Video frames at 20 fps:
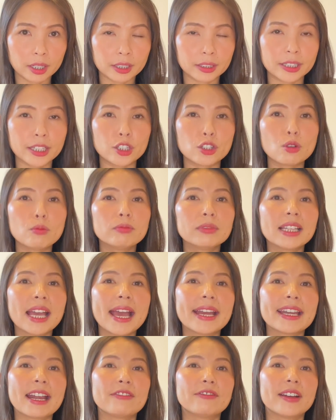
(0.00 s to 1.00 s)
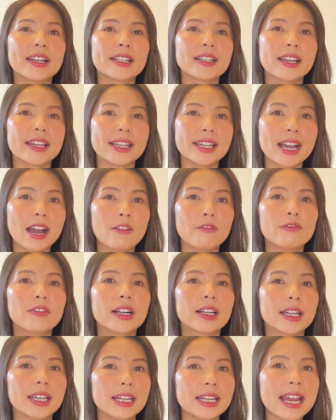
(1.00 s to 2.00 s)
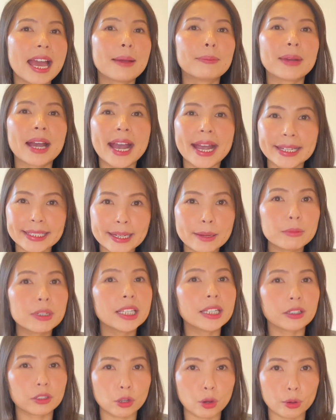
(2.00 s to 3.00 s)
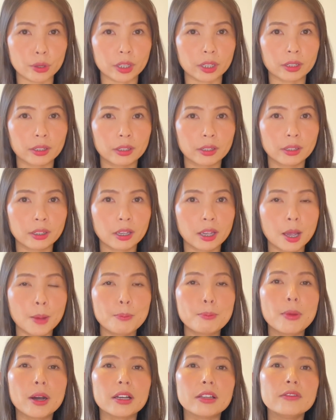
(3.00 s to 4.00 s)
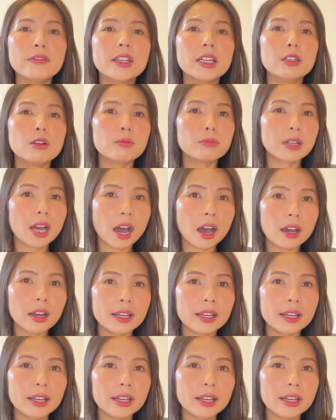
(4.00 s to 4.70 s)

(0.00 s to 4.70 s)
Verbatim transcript: thì chúng ta đã phải nghỉ học và nghỉ làm 2 năm liền rồi. Bởi vì lúc đó